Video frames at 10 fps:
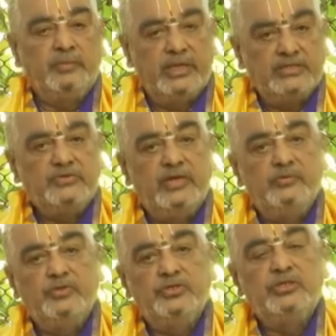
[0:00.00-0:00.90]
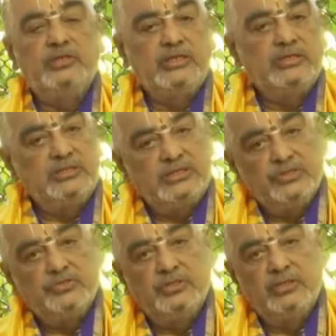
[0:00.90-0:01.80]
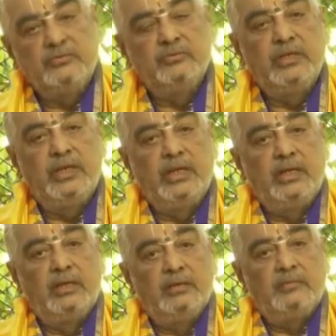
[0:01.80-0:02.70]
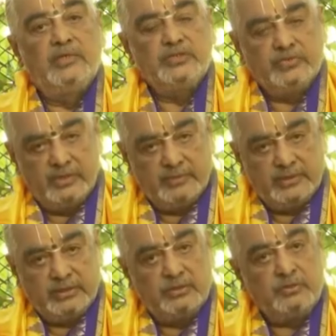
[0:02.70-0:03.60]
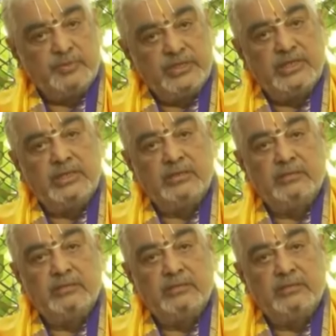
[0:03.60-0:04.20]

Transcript: మా స్వామి కోసం నేను ఇది చేస్తున్నాను మా స్వామి తృప్తిగా